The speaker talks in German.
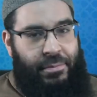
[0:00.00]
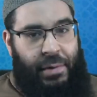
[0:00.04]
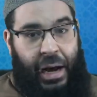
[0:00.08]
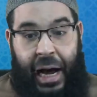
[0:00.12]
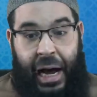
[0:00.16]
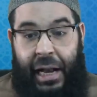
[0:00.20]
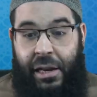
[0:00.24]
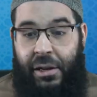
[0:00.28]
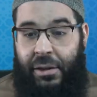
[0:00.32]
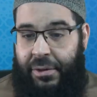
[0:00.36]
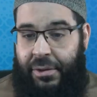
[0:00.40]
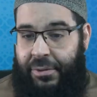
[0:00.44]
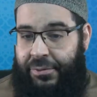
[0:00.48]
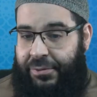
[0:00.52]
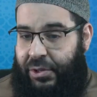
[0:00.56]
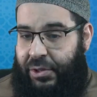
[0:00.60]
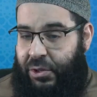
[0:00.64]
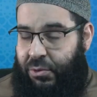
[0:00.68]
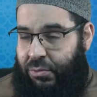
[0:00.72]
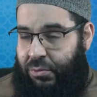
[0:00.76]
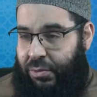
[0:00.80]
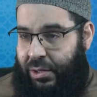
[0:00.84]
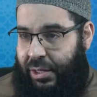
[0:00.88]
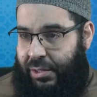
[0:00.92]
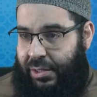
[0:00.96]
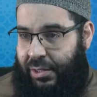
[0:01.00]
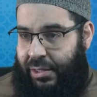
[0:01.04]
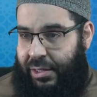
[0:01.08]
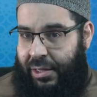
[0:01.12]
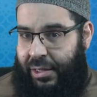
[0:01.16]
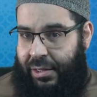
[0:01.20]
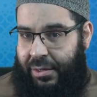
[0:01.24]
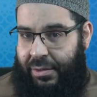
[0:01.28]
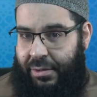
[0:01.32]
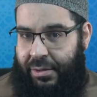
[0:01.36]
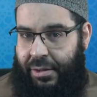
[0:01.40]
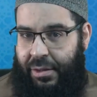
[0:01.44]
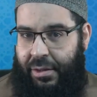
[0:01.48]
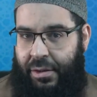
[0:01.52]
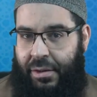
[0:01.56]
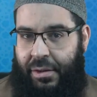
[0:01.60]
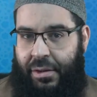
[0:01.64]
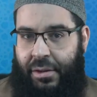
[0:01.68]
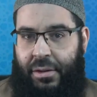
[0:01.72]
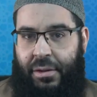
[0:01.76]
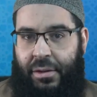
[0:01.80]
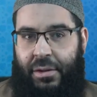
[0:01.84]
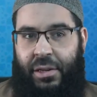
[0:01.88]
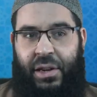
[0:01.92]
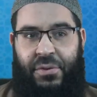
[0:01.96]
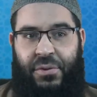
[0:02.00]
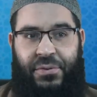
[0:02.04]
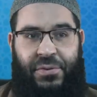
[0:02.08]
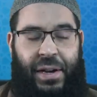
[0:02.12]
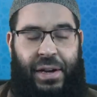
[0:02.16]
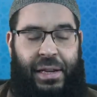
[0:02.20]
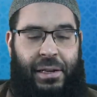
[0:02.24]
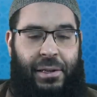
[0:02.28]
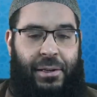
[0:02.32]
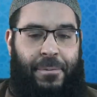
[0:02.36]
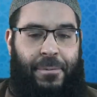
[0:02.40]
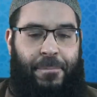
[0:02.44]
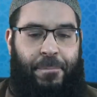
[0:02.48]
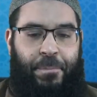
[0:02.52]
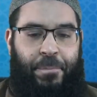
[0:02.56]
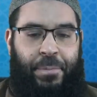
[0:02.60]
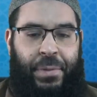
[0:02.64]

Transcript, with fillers: Alle 400 sind ja gefallen.